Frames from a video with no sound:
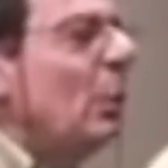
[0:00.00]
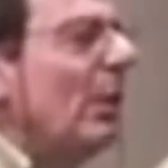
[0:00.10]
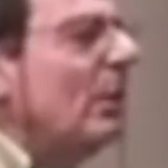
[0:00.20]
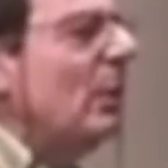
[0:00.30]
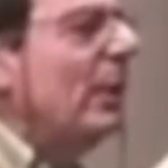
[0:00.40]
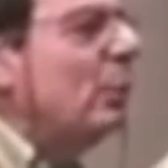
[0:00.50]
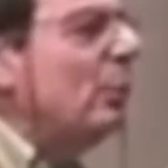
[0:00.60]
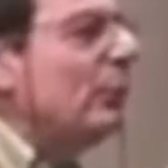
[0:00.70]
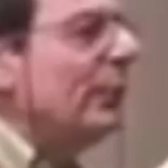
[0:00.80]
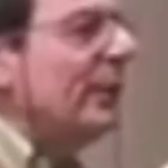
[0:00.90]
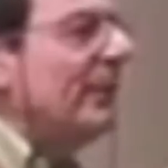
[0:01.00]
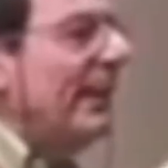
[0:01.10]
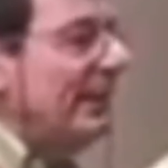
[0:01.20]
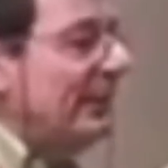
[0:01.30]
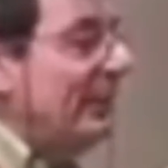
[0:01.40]
quello che lui
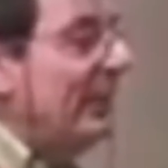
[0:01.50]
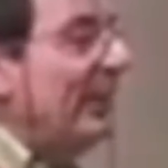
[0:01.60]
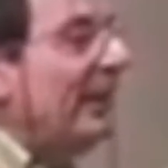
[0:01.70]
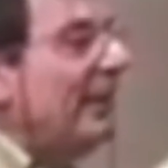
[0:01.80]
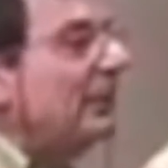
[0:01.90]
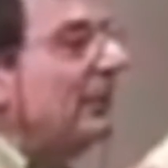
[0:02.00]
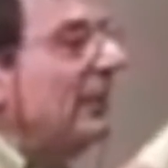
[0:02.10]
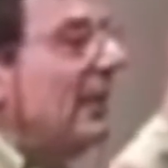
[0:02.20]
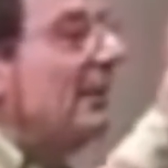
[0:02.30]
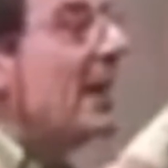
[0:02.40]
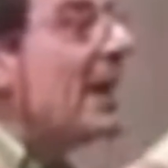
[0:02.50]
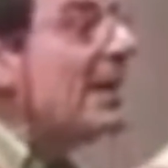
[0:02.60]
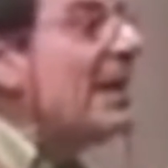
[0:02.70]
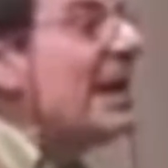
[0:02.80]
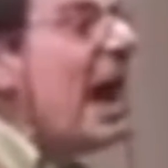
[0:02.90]
vorrebbe essere e che non sarà
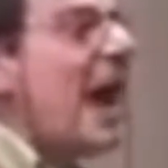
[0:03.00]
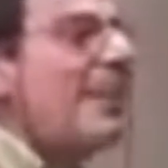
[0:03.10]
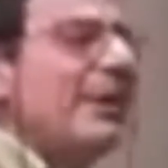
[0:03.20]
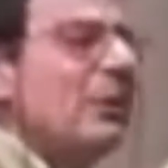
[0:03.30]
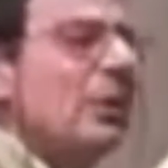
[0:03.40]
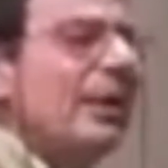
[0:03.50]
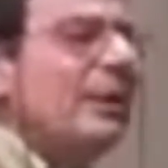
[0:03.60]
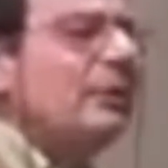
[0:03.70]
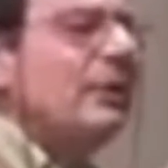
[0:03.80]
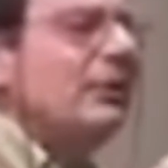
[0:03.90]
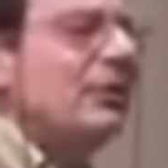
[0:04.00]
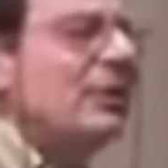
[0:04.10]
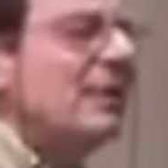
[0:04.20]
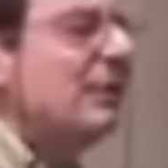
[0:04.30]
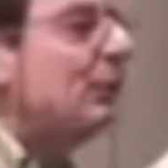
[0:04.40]
mai, a meno che non
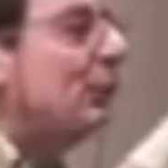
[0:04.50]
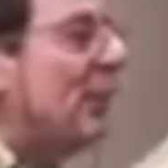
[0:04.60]
decida di